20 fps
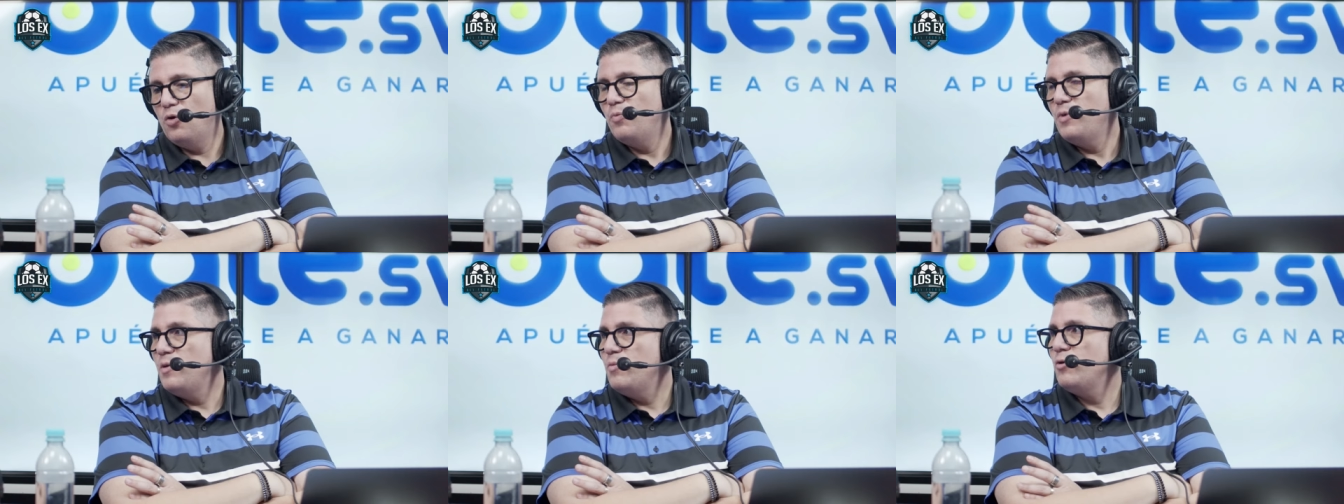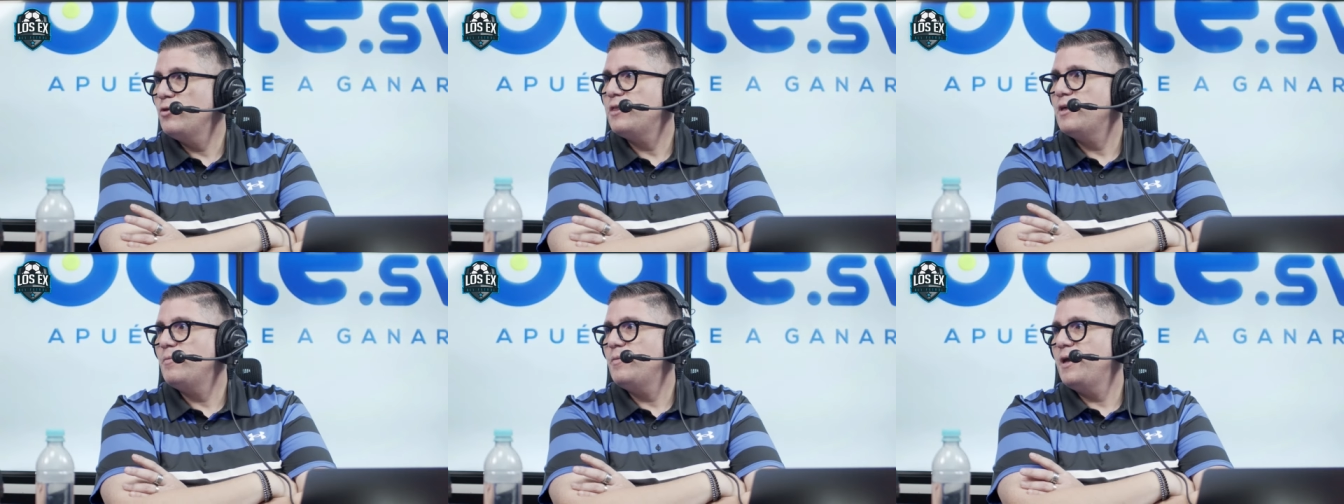lo
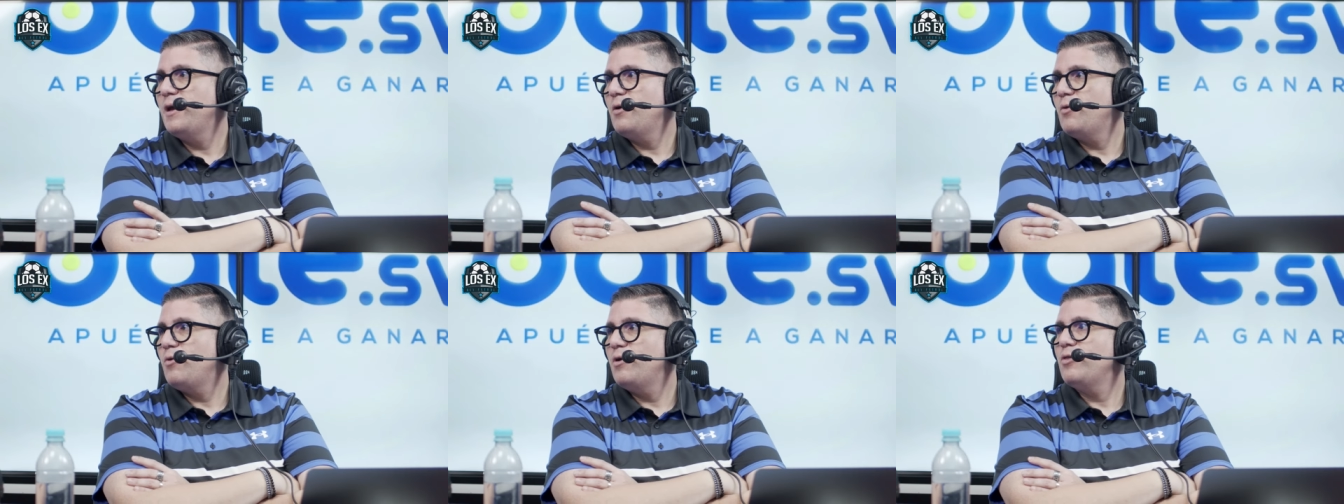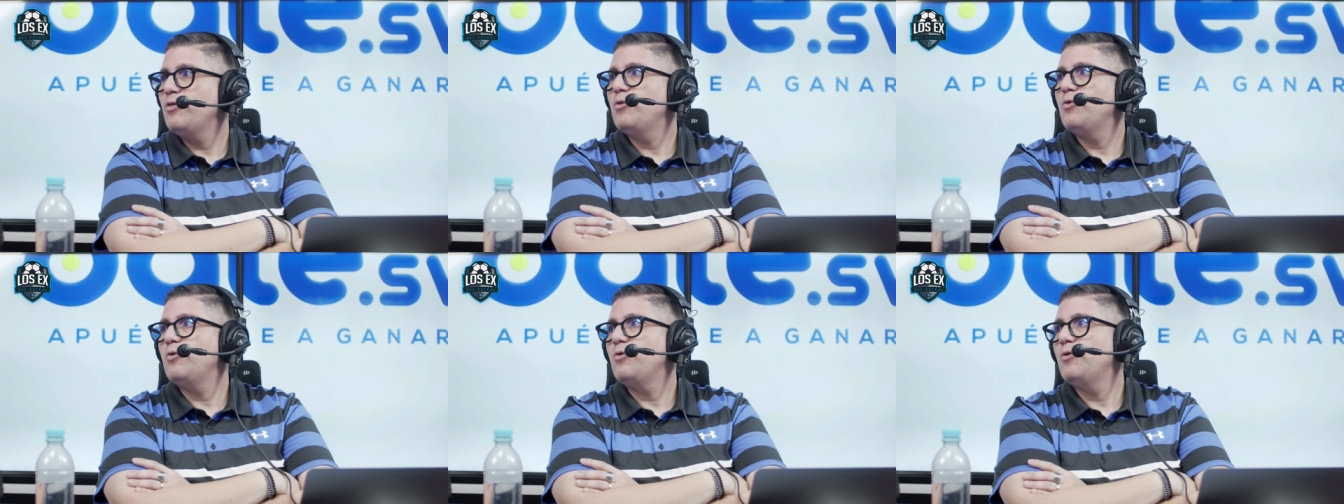mismo también
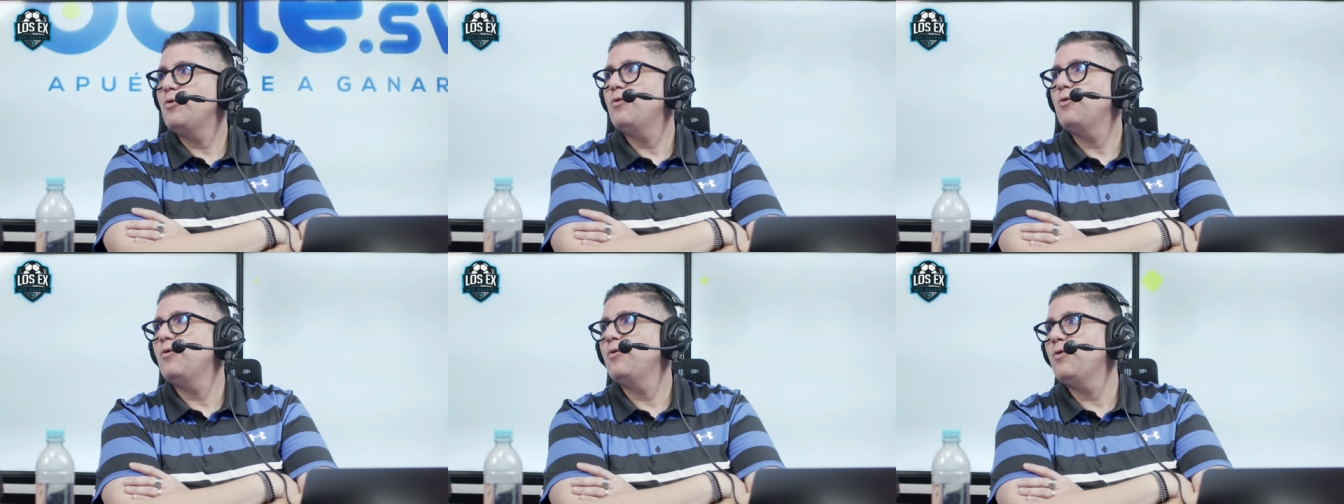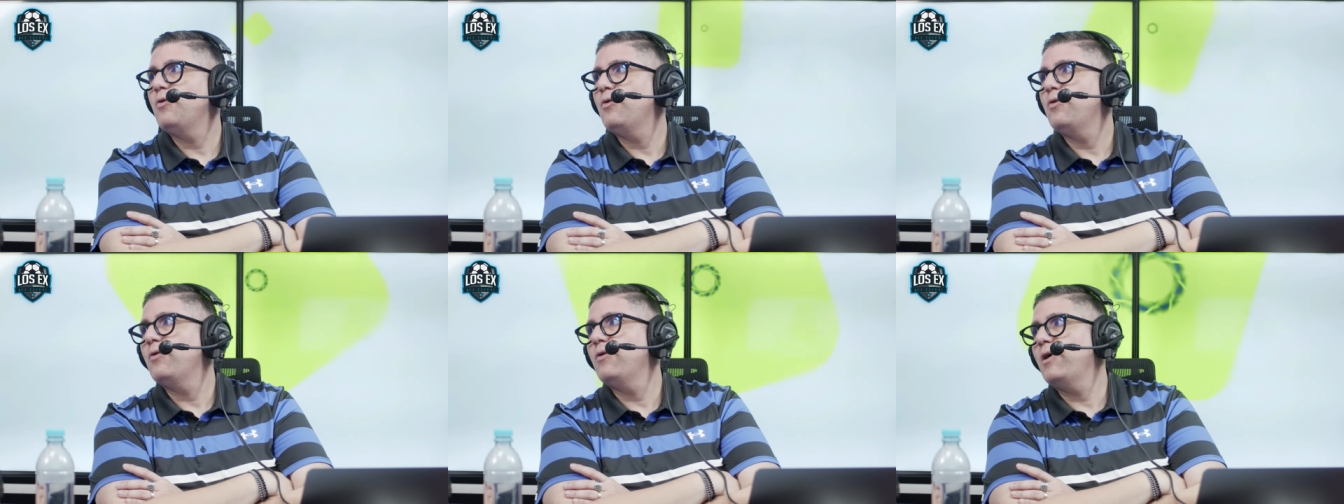
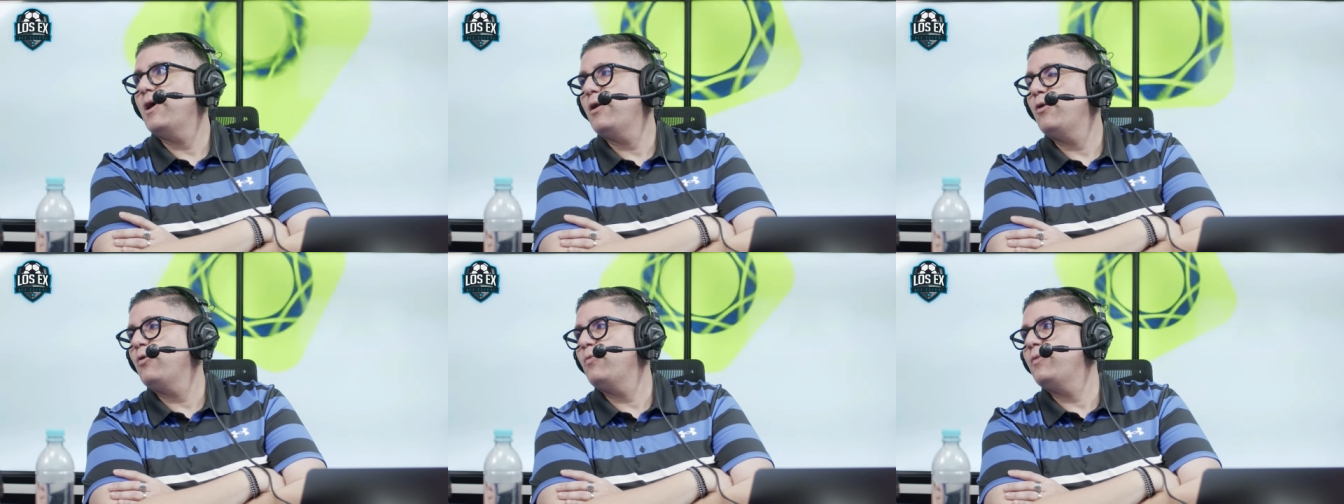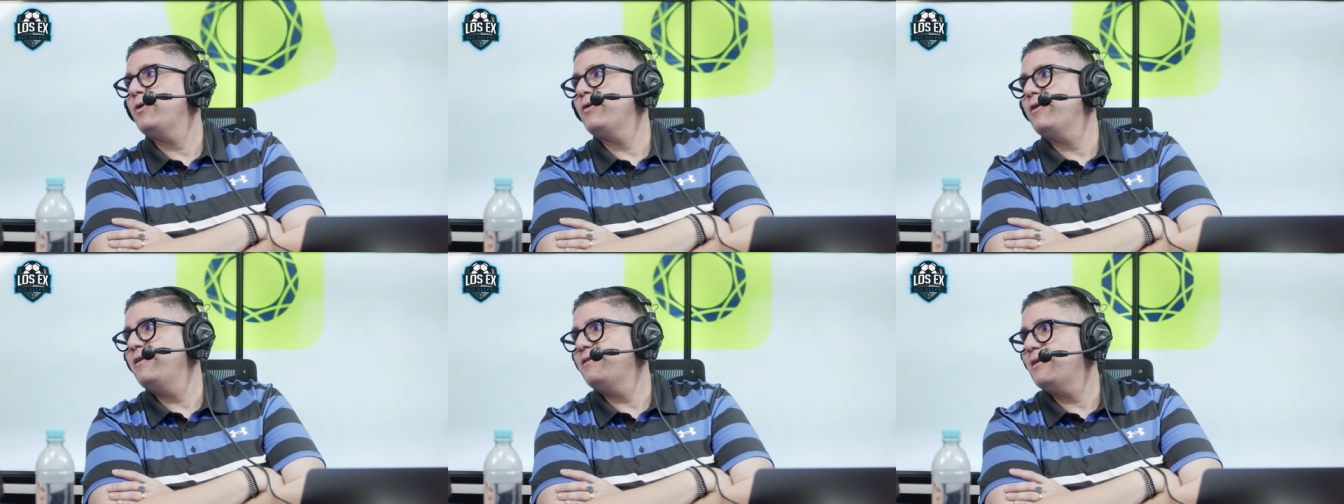cuando a los
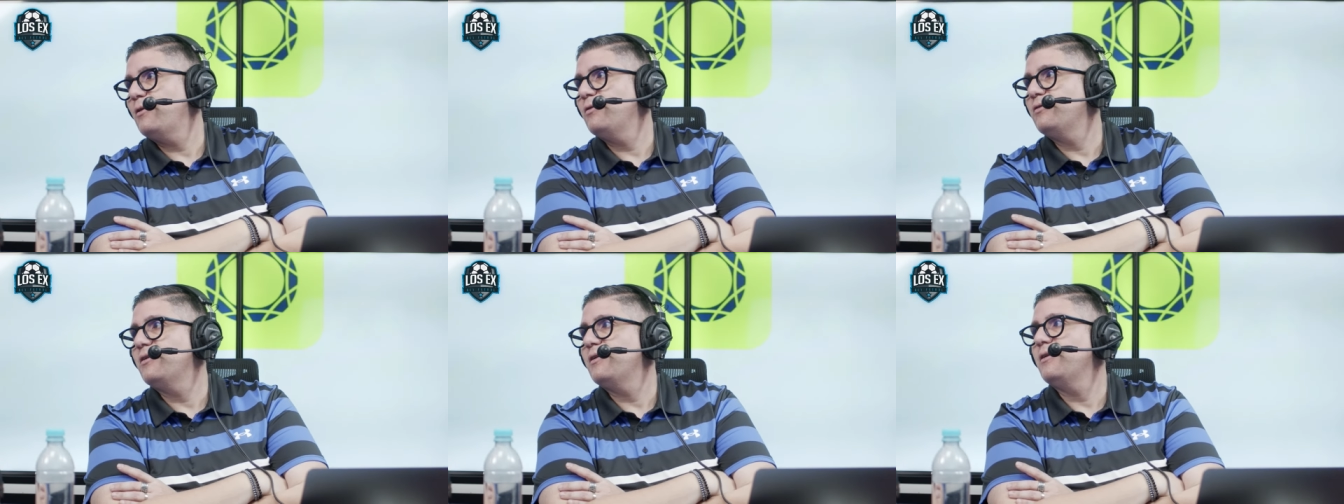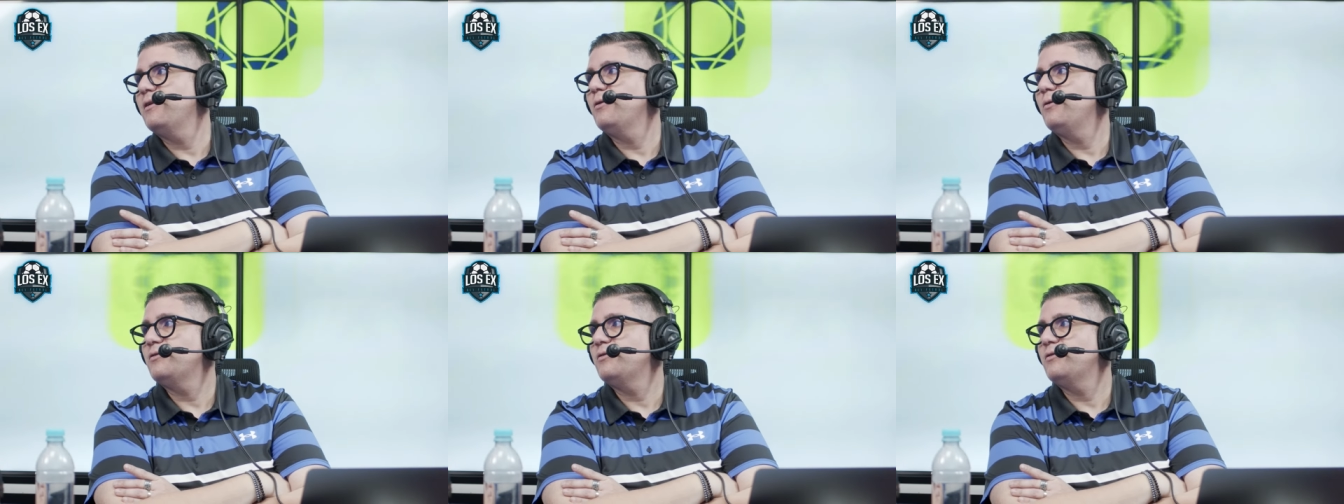periodistas los,